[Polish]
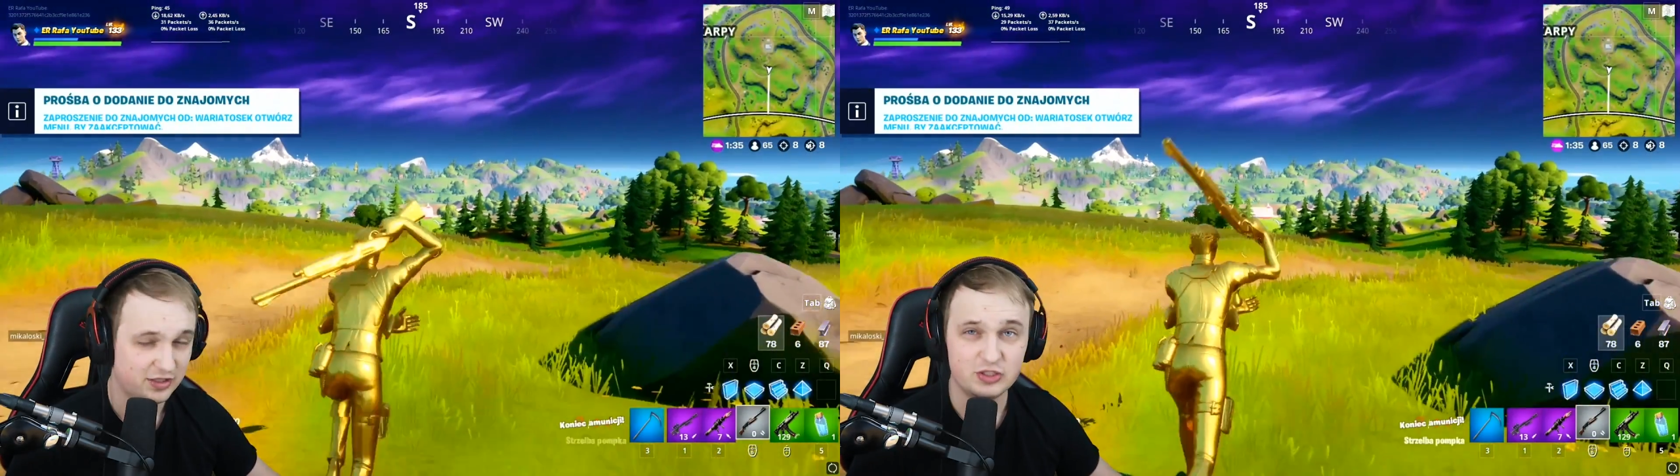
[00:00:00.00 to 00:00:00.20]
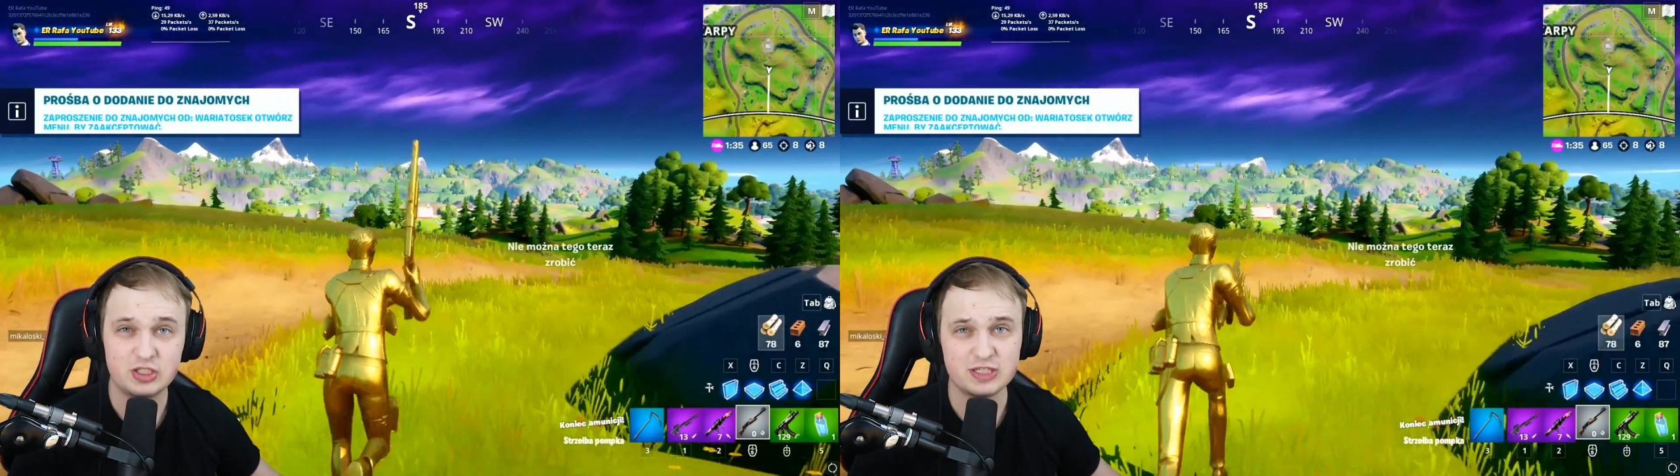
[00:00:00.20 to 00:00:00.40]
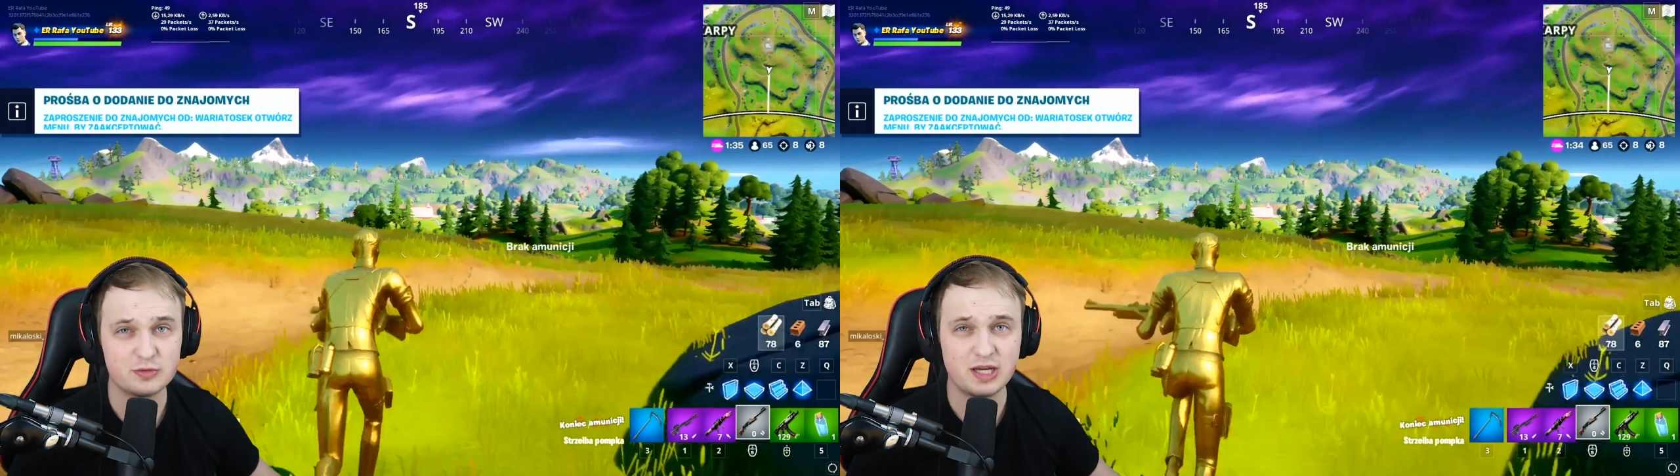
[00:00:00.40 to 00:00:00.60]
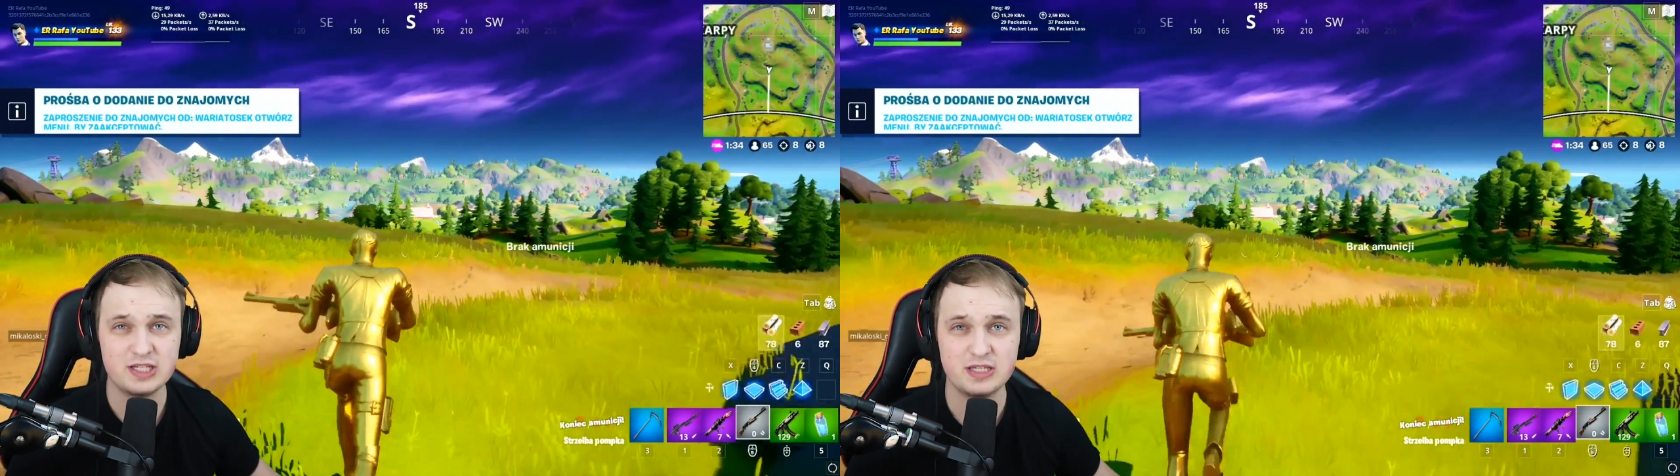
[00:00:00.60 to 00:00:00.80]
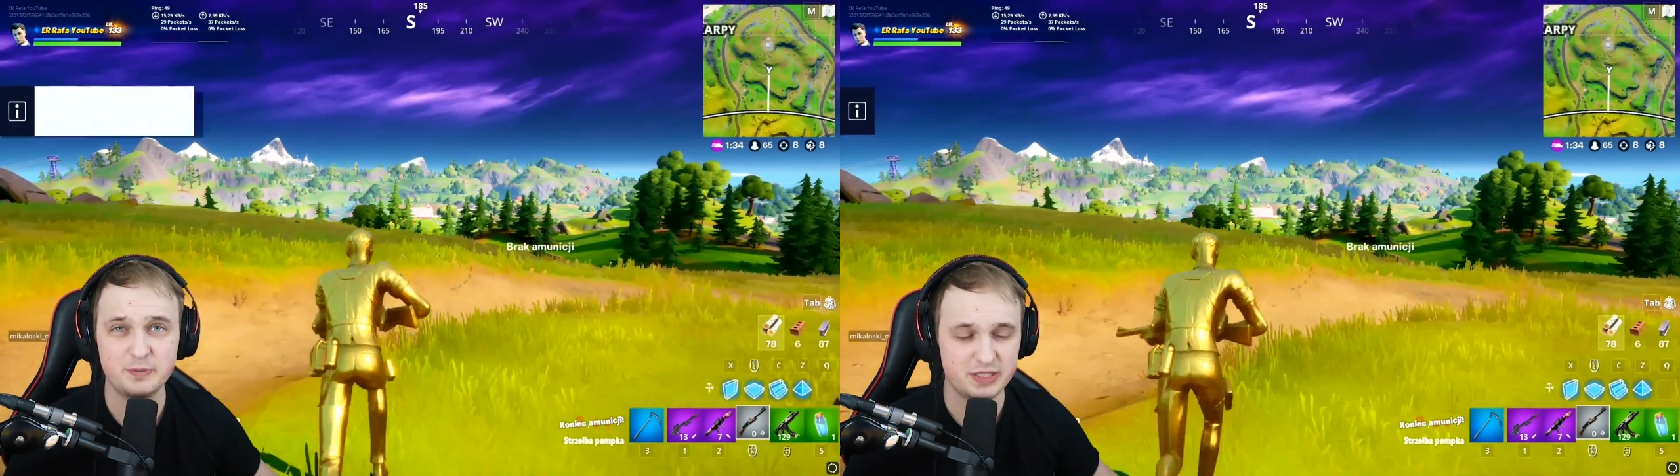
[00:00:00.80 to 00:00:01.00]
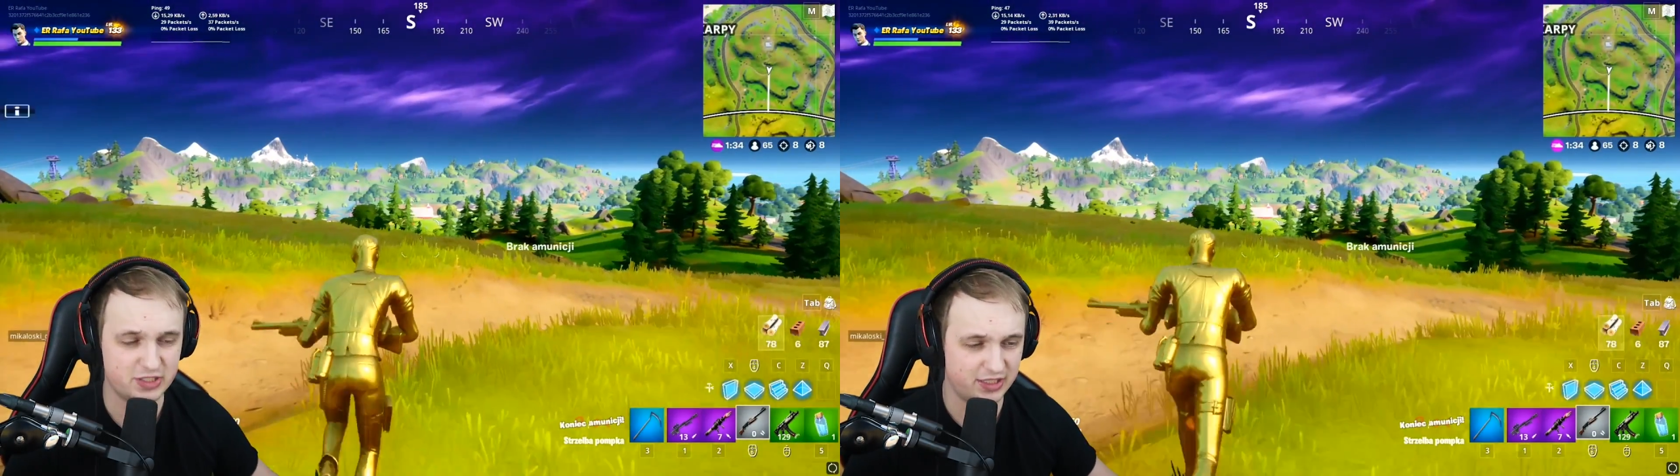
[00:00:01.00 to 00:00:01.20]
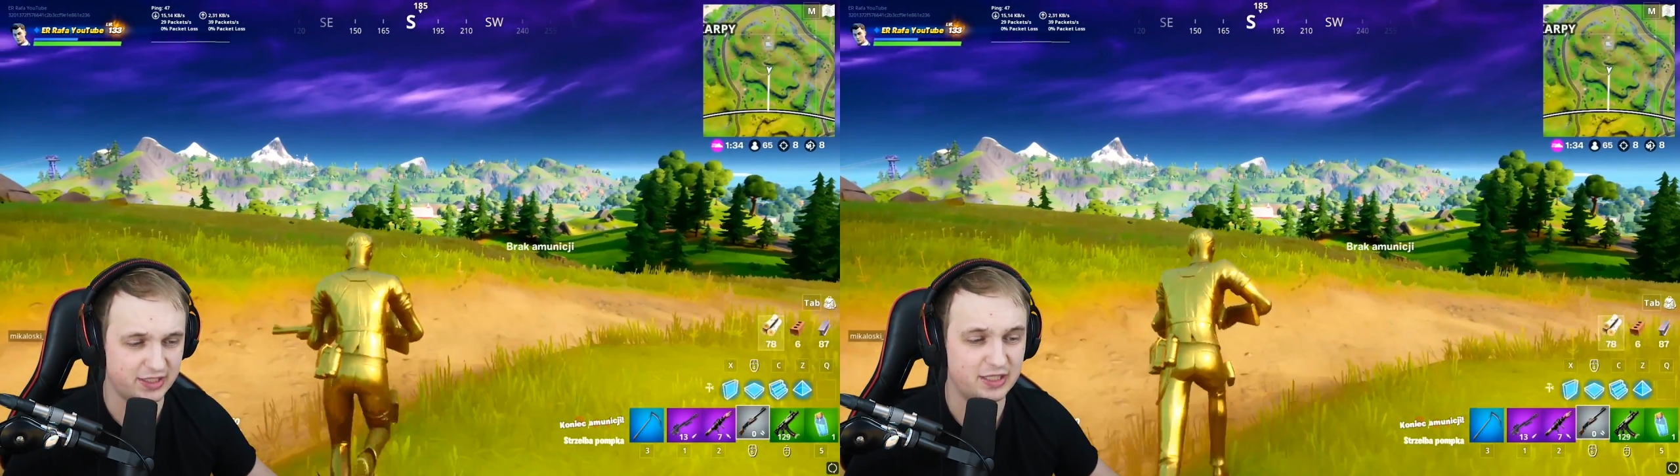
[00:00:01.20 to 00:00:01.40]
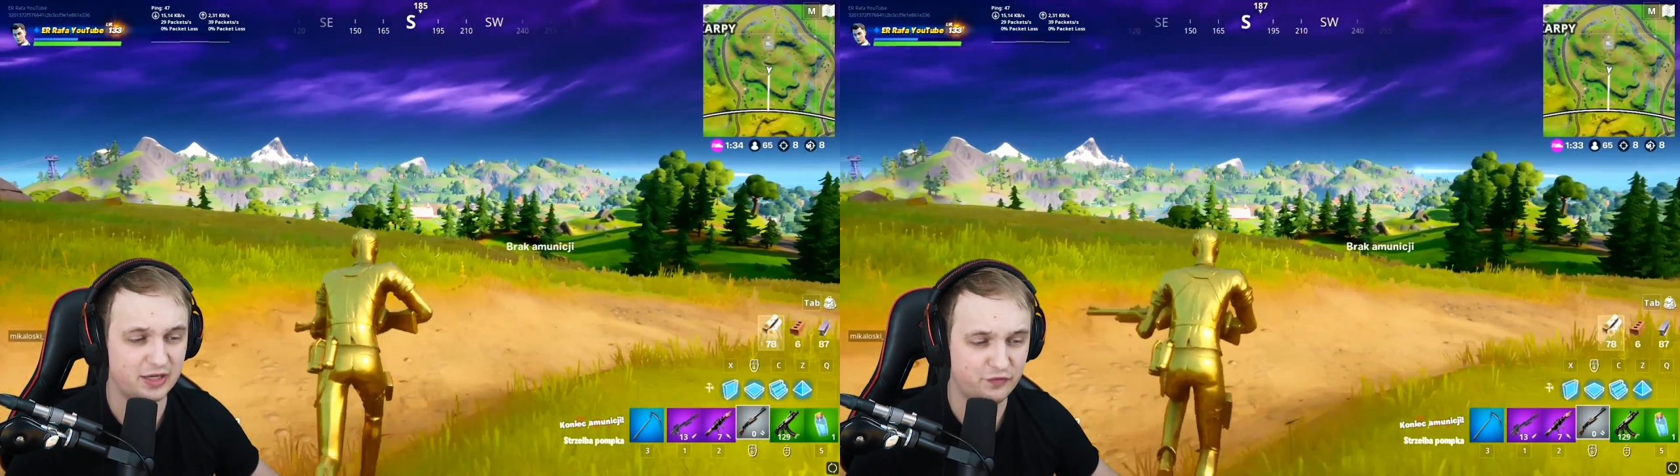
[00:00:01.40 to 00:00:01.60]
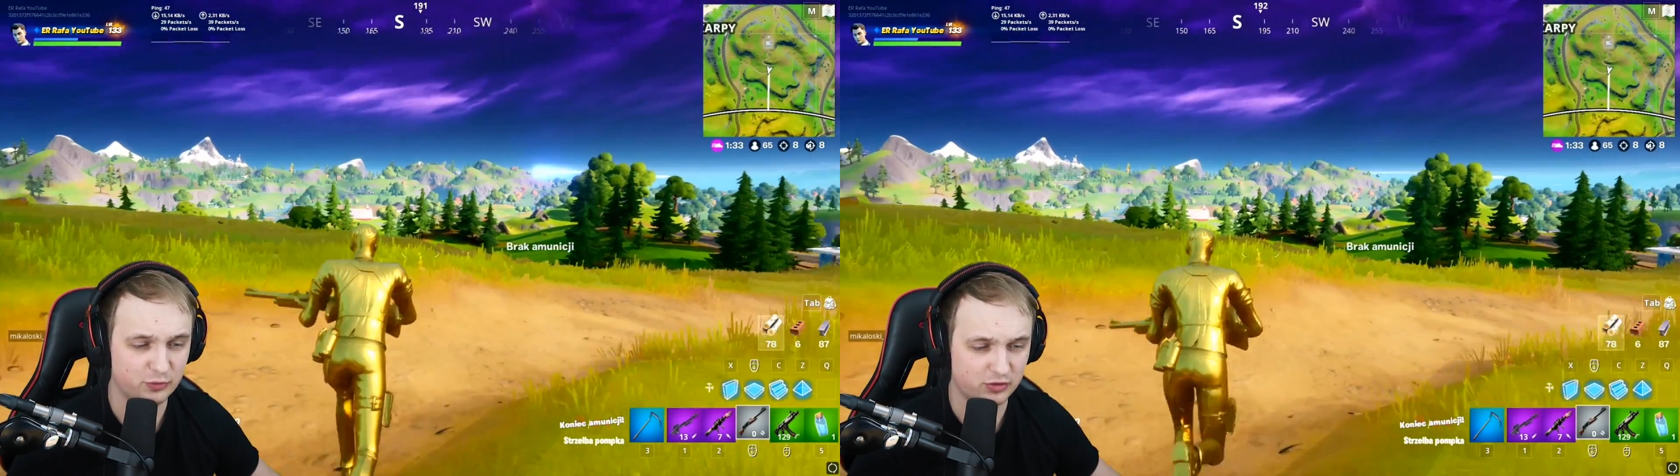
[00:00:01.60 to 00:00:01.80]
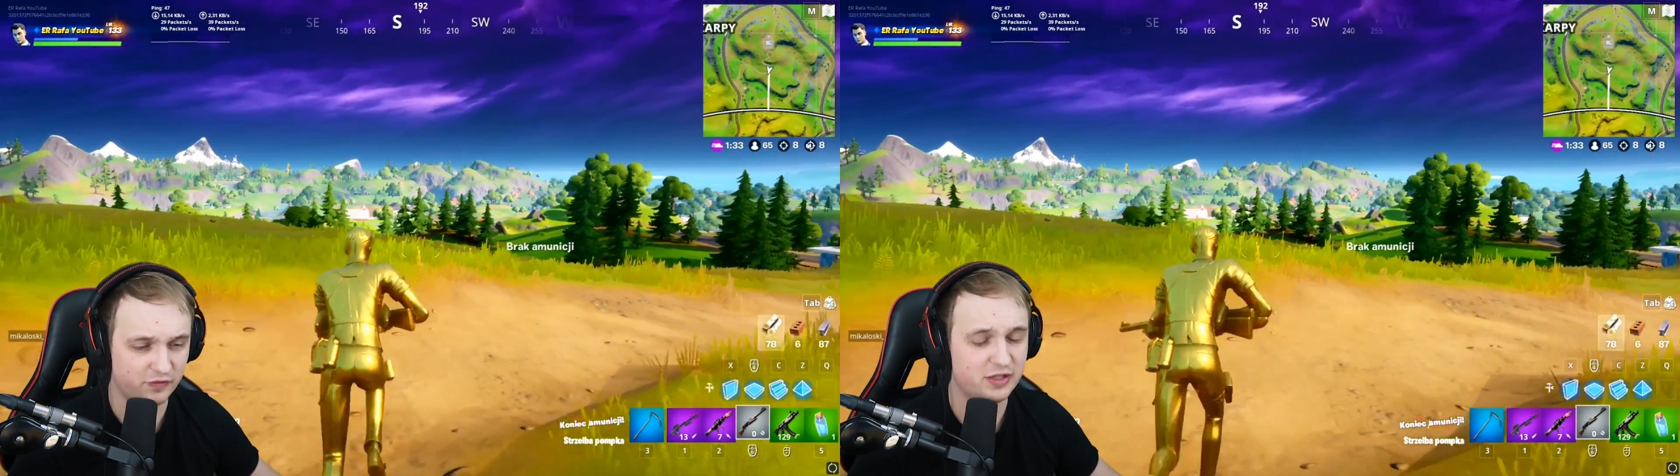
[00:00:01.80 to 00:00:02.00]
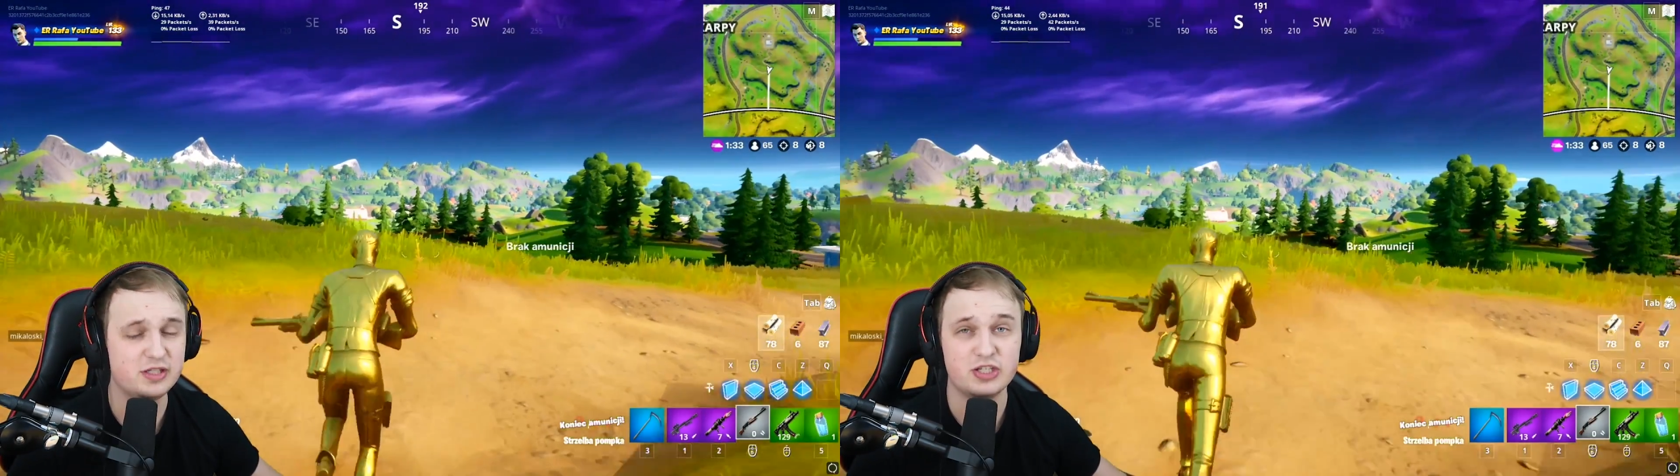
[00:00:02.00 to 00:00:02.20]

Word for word: Dzisiaj, słuchajcie, nie będzie żadnej taryfy ulgowej.